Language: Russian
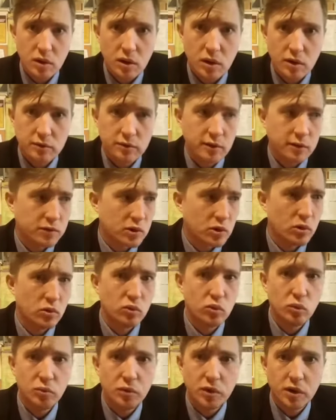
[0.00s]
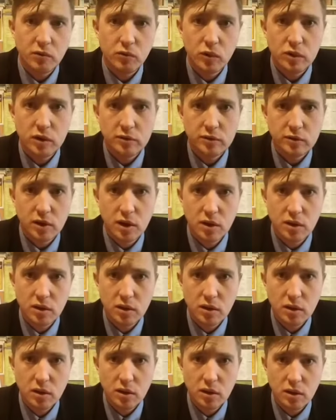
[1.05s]
А завтра он умер, его не стало.
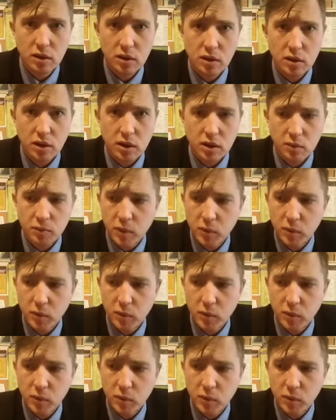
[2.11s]
Это